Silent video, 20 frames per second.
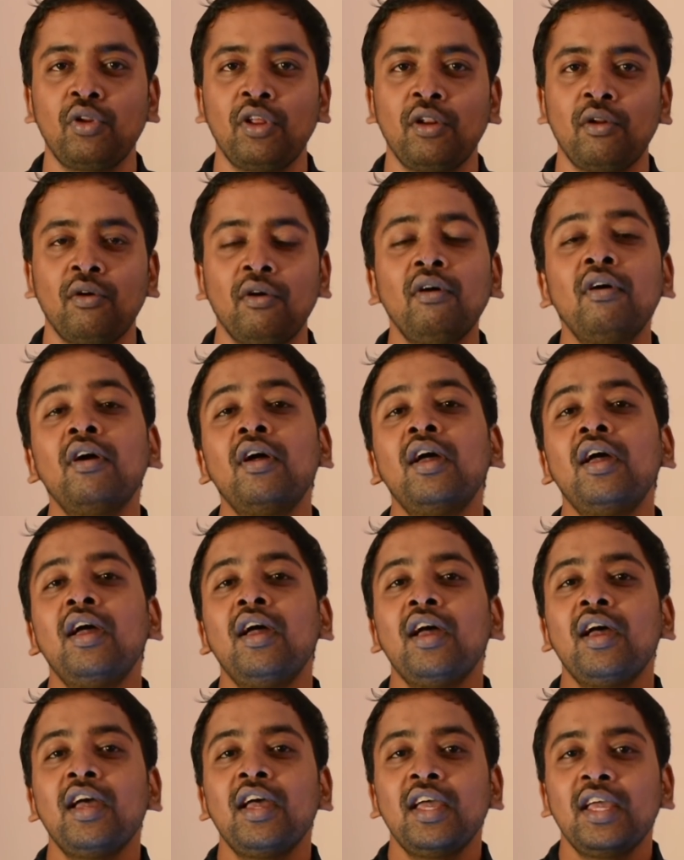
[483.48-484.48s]
சொல்லியிருக்கோம்
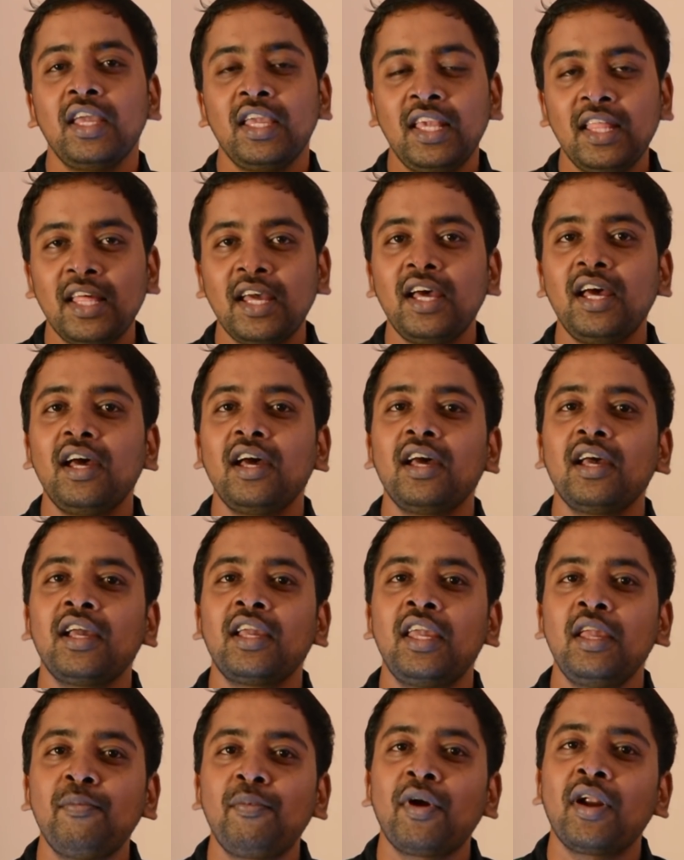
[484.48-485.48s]
இதை
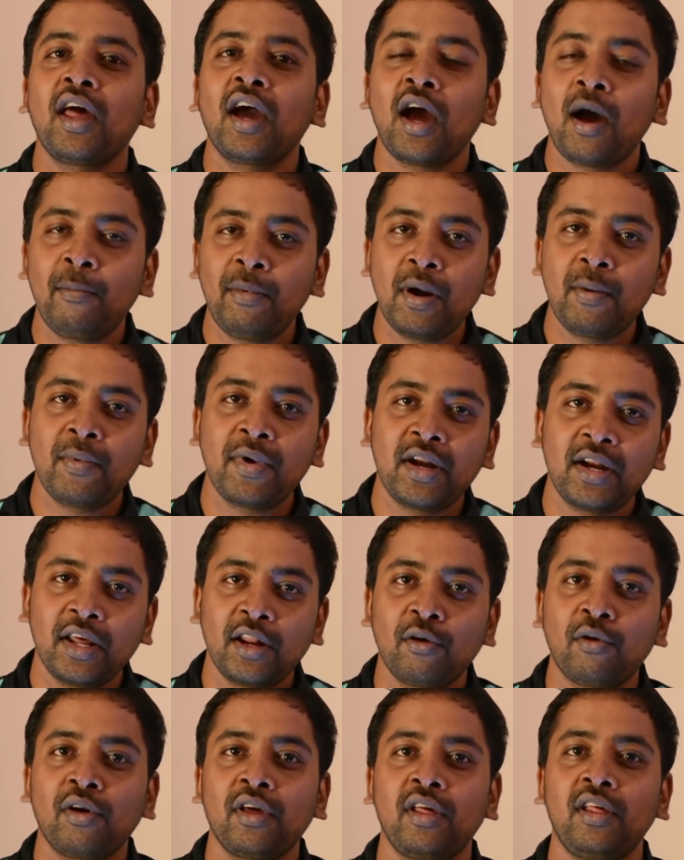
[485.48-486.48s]
கீப்பாக நாங்கள் அப்டேட் பண்ணிகிட்டே
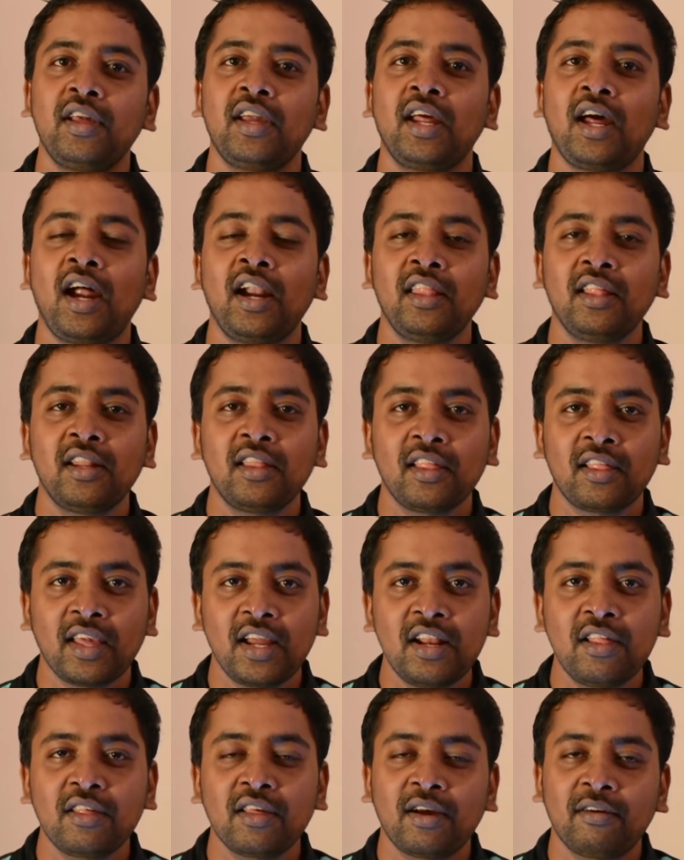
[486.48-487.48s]
இருக்கோம் ஏதாவது அடுத்தடுத்த
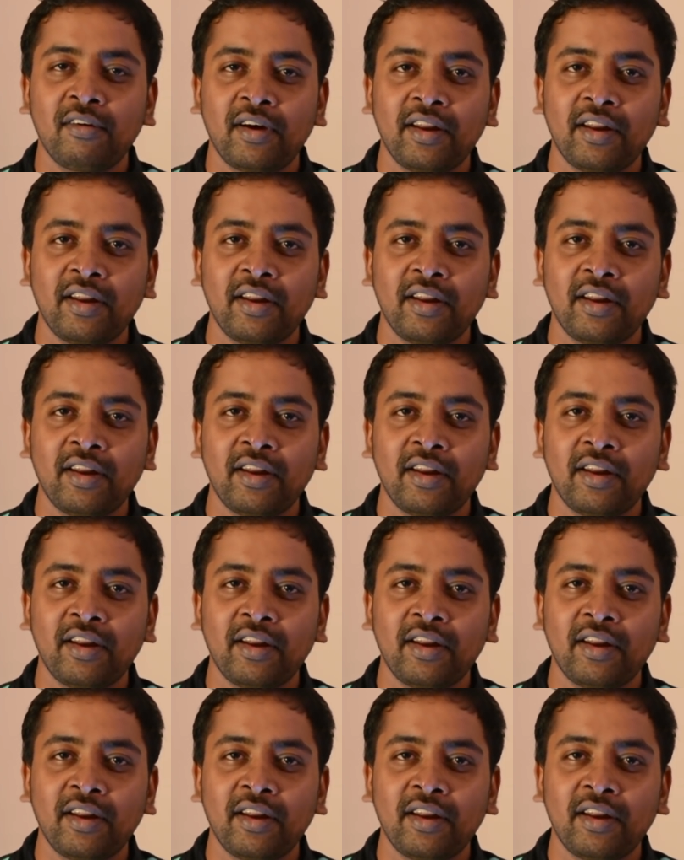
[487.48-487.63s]
சைட்ஸ்